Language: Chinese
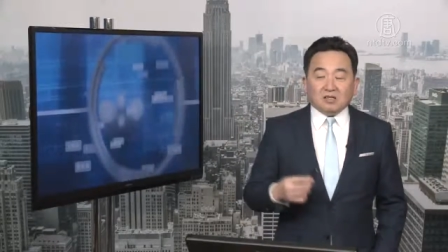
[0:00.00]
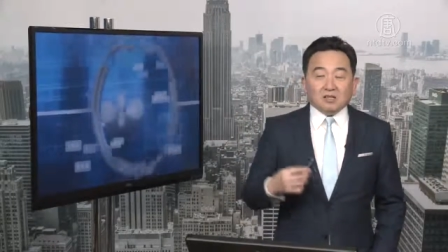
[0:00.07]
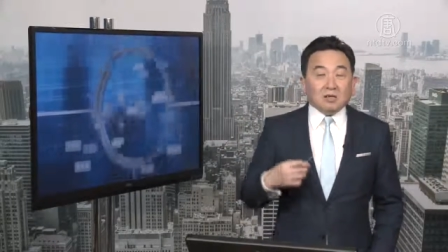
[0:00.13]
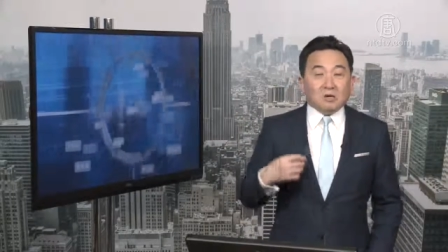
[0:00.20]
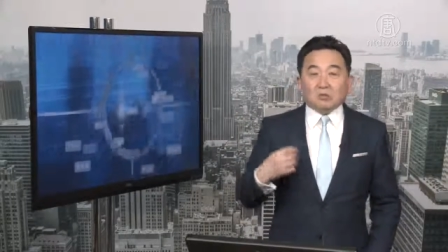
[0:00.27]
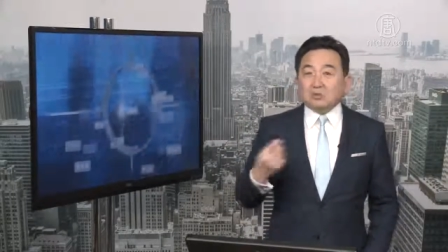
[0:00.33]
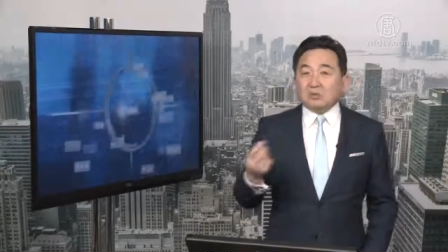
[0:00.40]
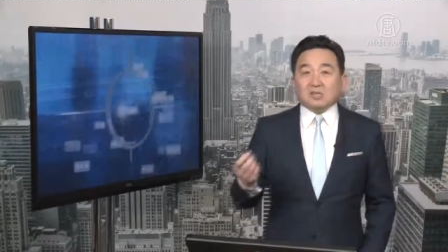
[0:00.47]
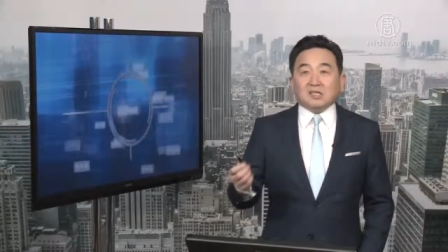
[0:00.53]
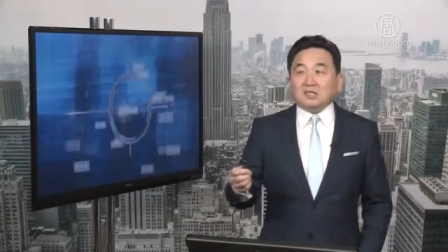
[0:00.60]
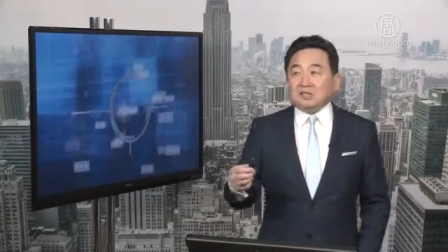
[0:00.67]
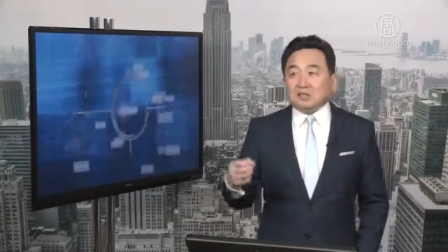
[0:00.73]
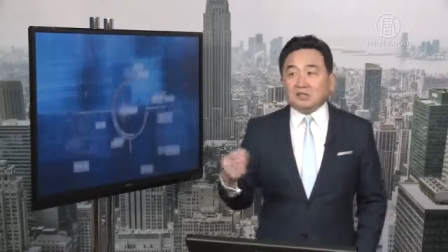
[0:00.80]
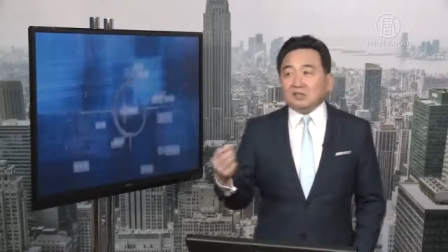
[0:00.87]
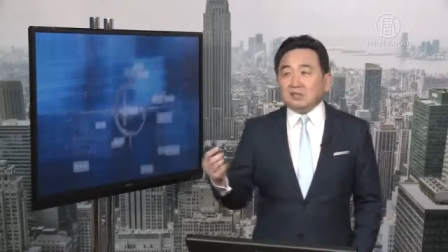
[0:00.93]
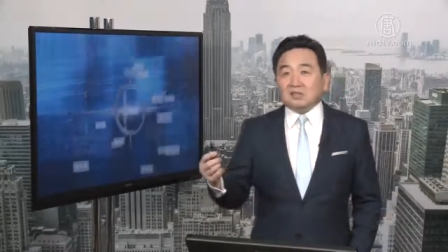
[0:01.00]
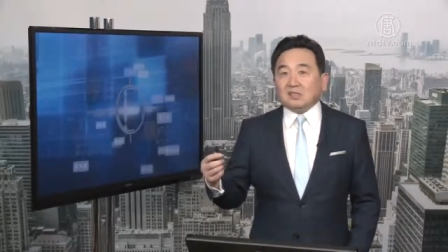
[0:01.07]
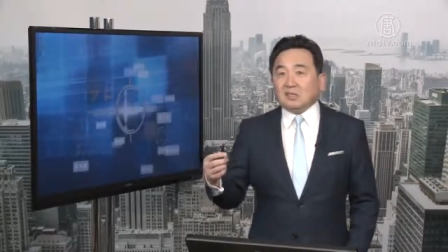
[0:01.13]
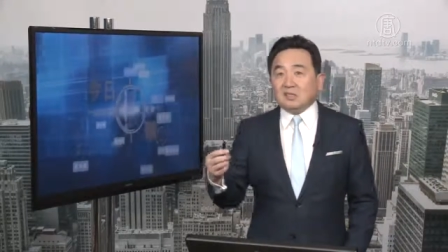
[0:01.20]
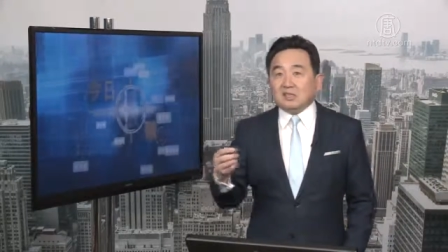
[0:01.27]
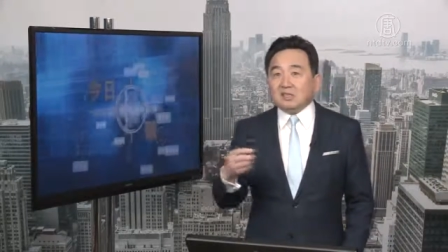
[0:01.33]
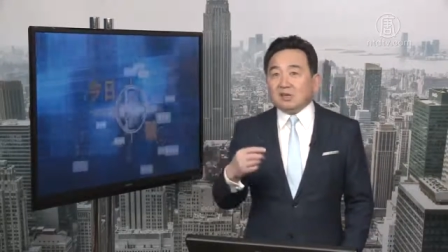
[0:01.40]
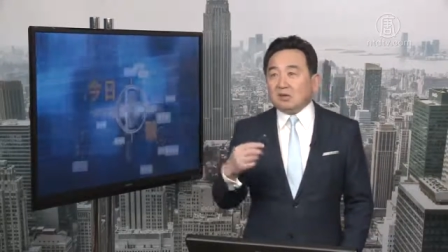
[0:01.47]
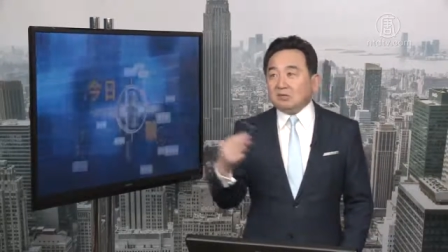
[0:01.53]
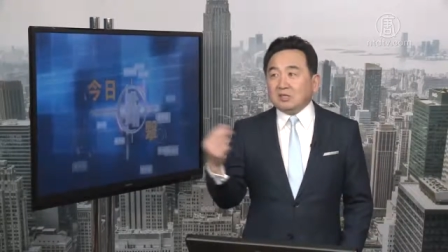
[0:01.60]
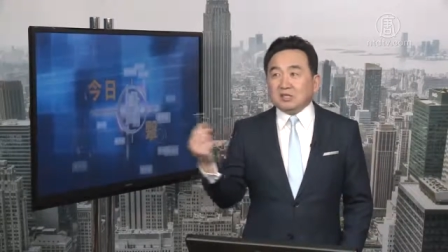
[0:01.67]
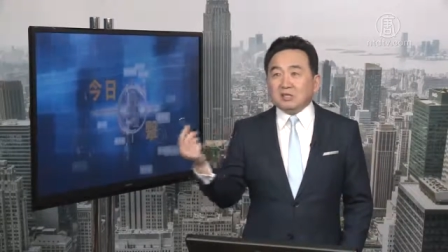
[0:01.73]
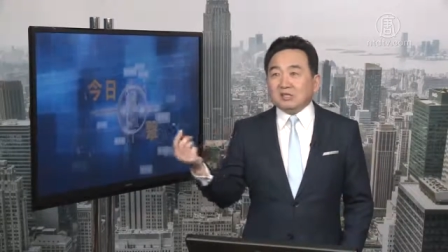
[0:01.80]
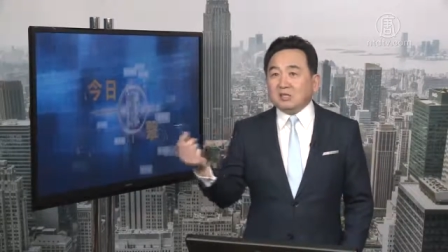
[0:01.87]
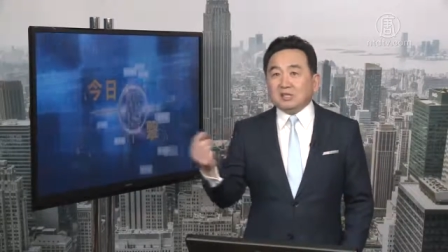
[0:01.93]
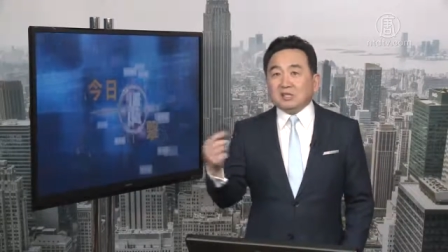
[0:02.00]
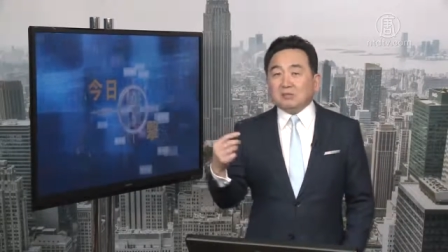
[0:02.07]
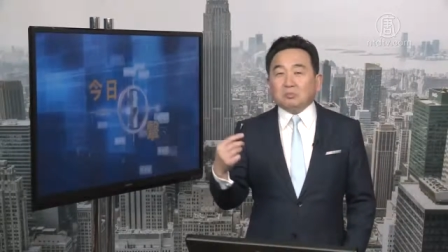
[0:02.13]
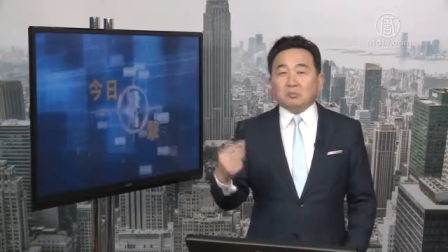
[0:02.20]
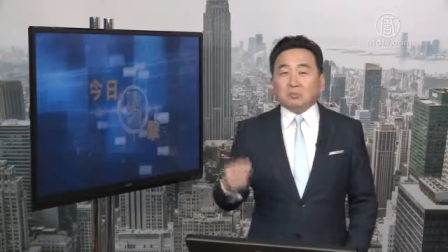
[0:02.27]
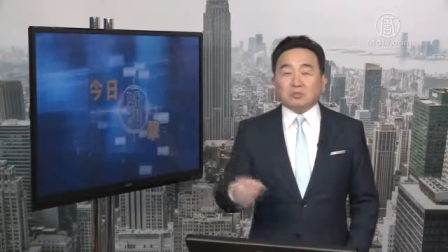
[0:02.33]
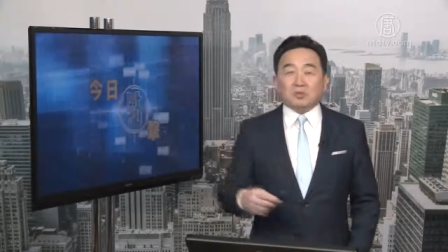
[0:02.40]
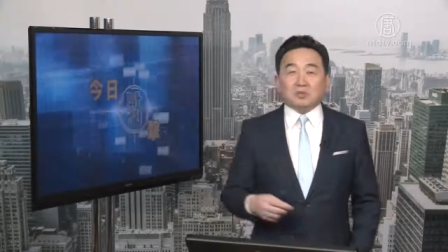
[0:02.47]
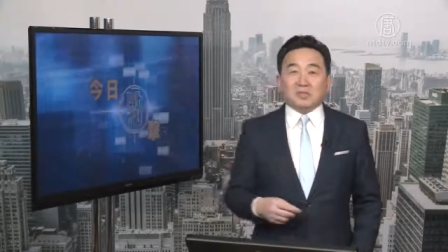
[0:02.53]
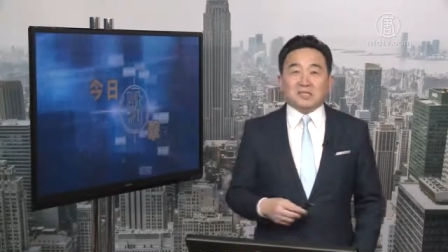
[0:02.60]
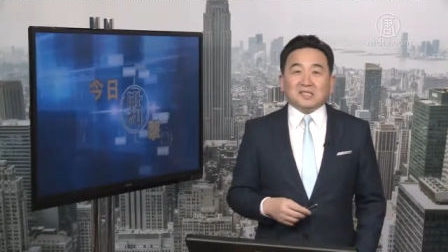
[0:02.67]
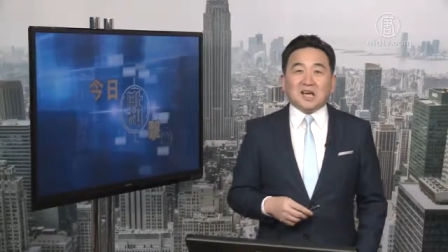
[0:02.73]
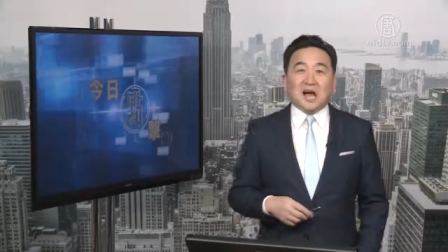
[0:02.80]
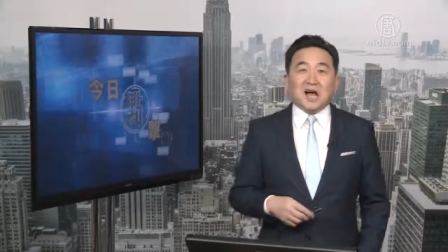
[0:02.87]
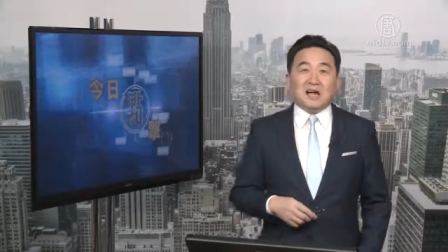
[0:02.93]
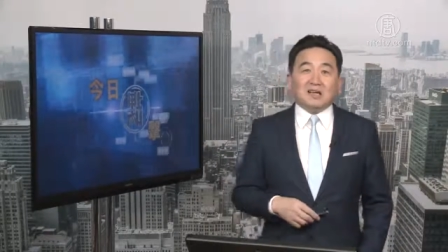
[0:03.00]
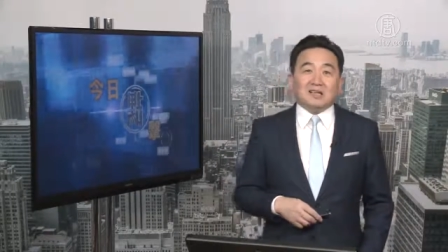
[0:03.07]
肉身。 可以到任何一个普通的家，